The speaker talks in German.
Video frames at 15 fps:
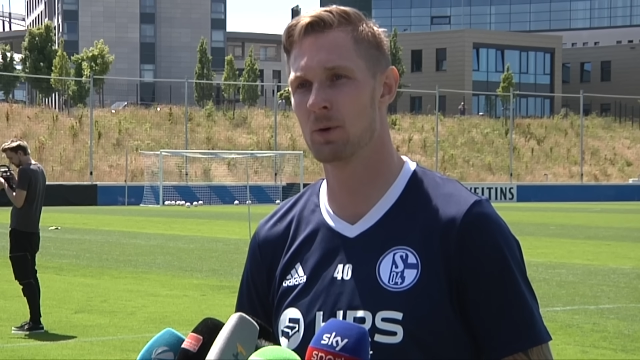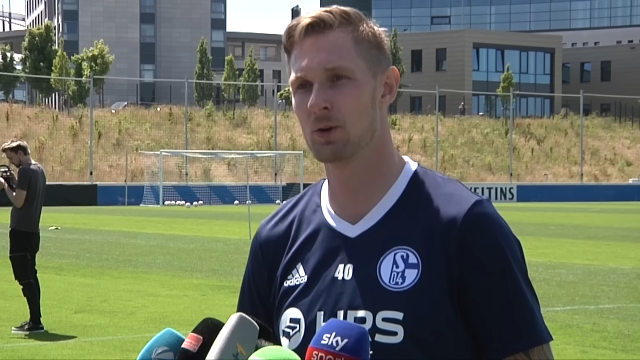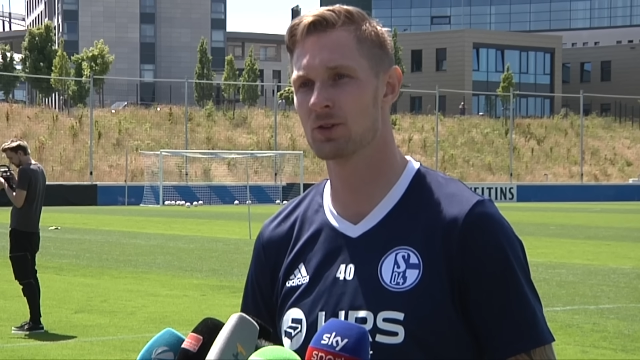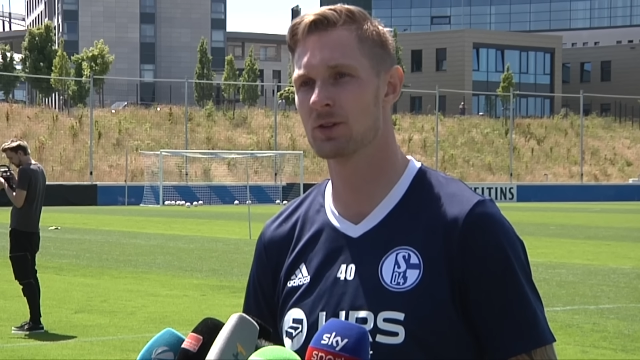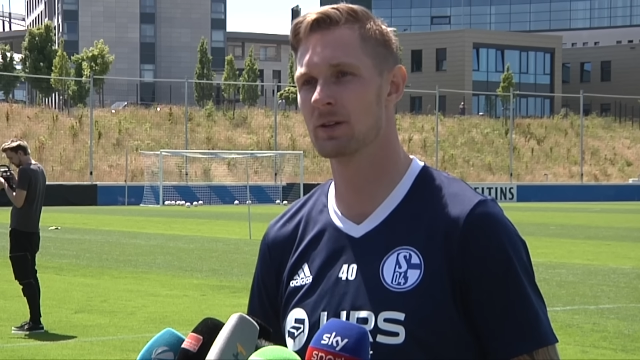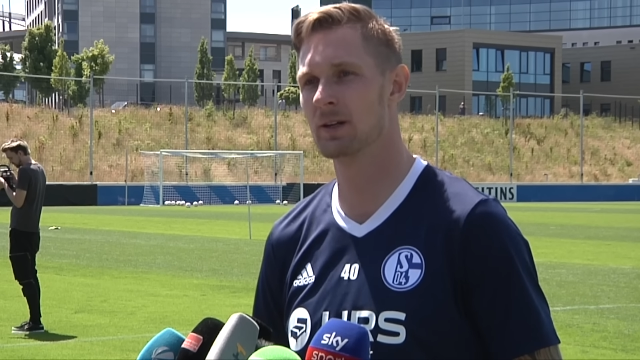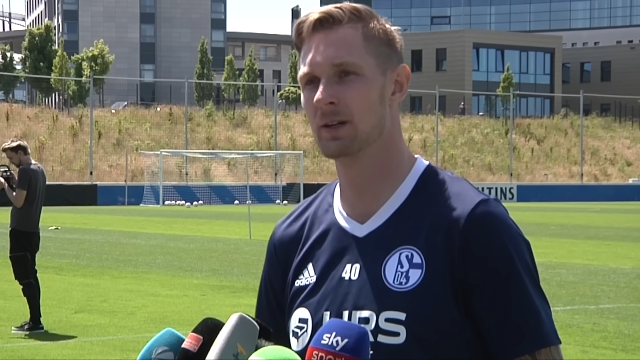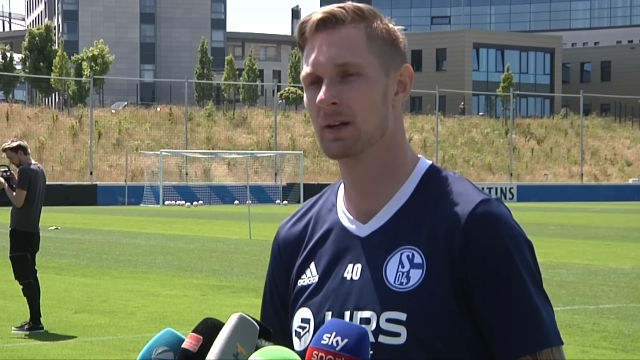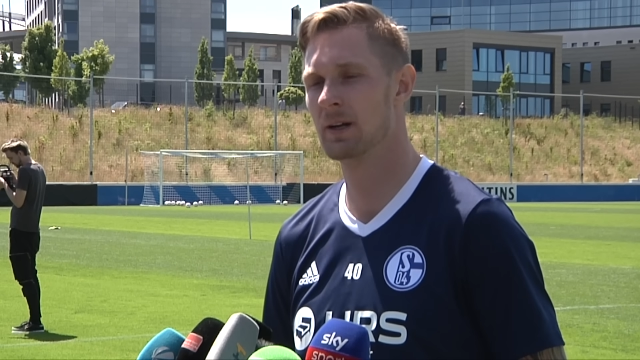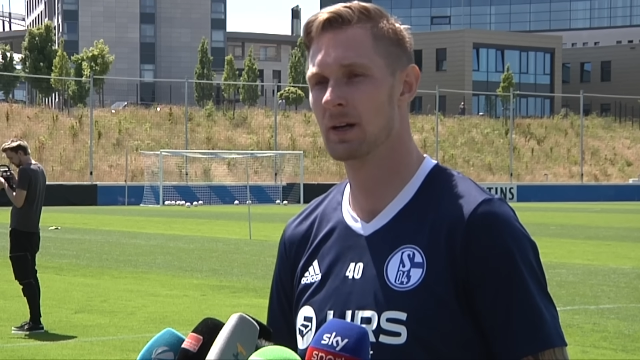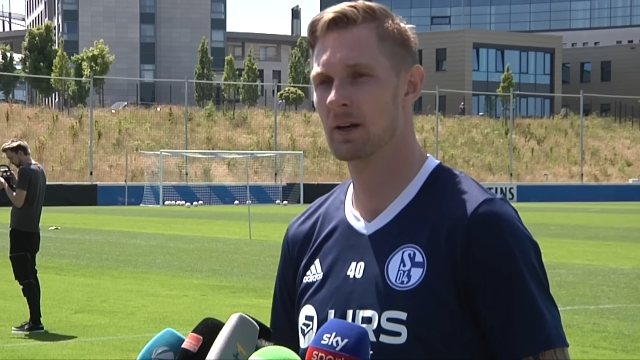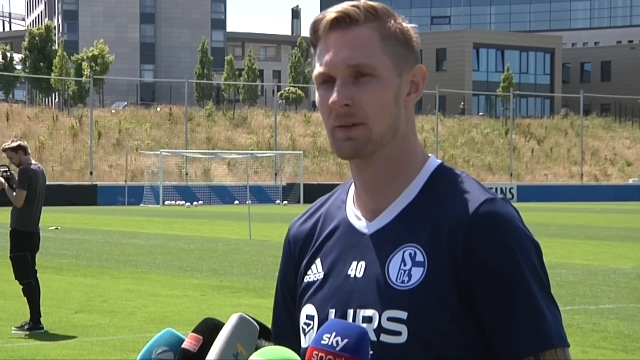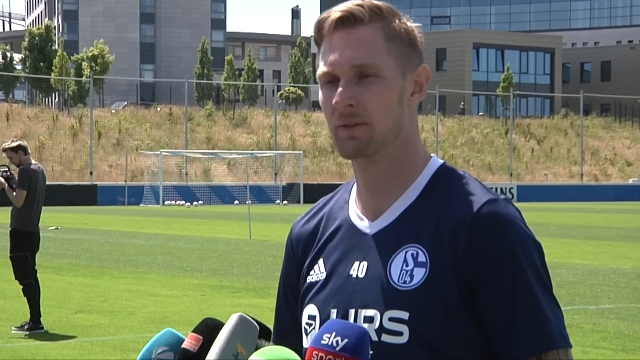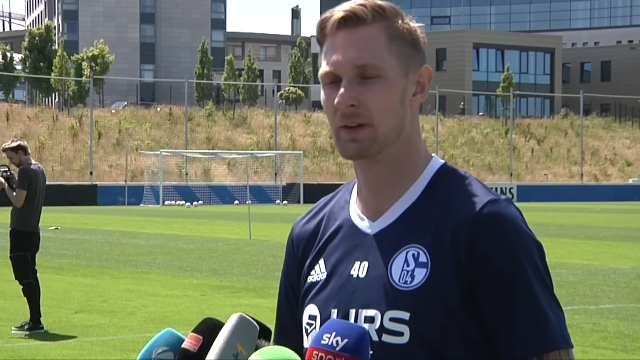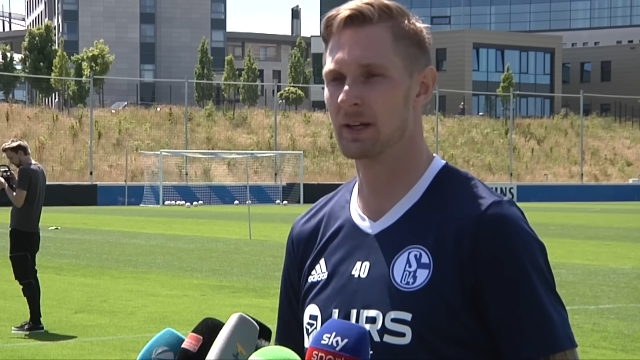möchte,
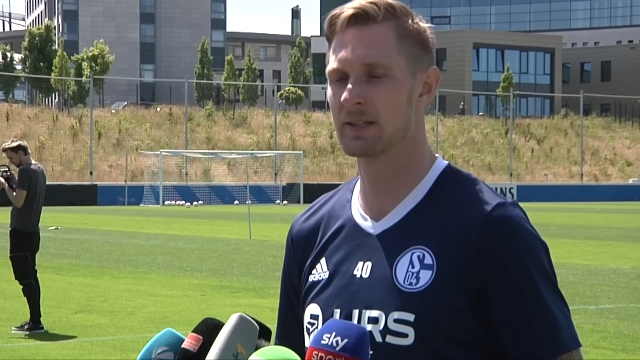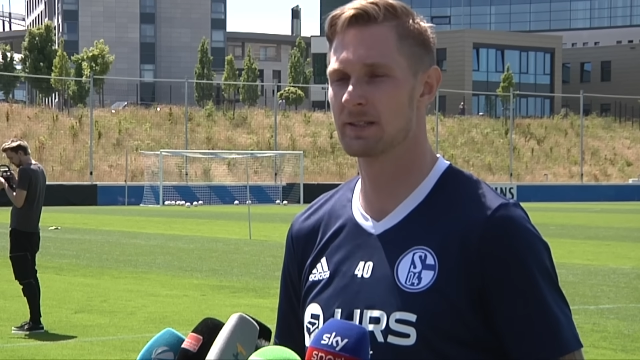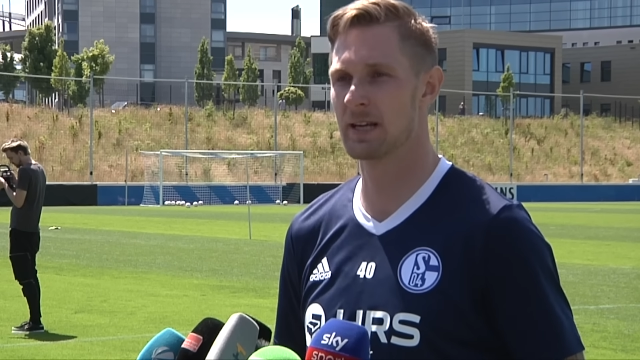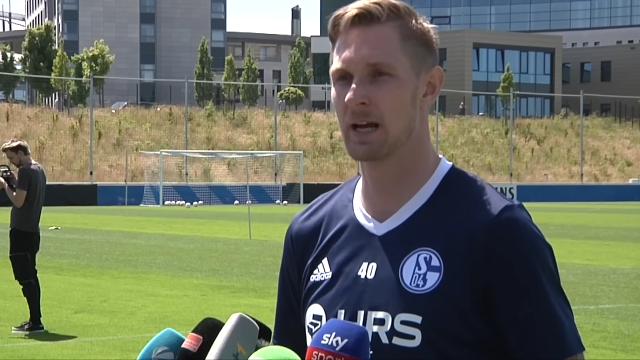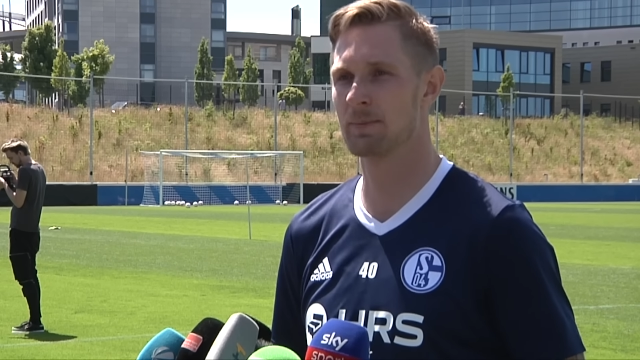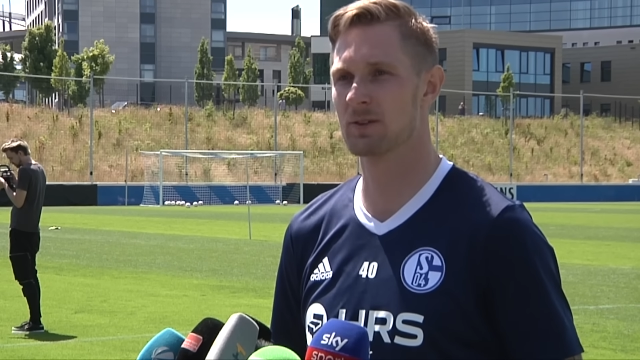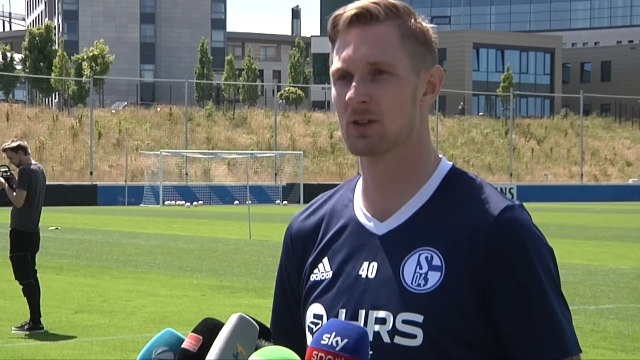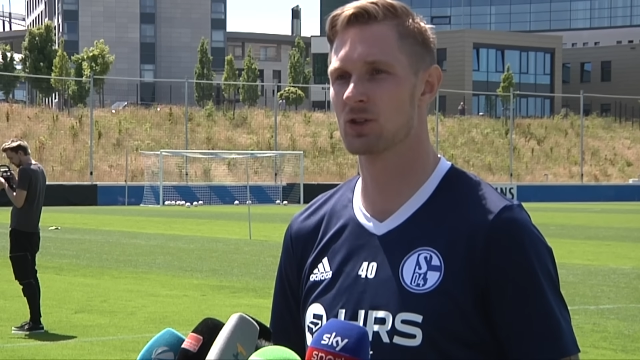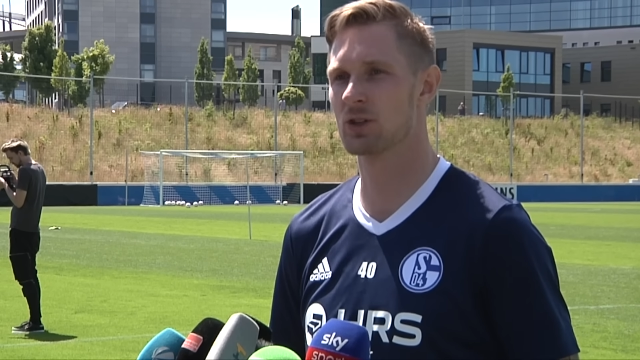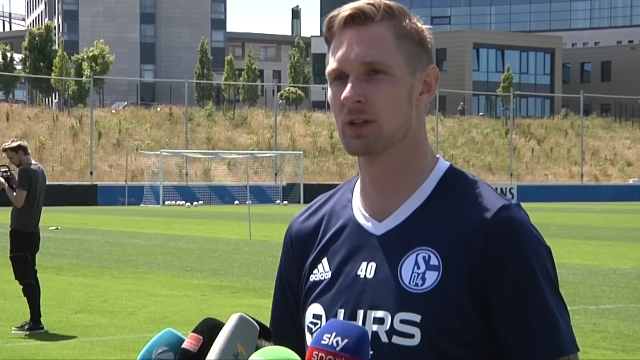wie ich selbst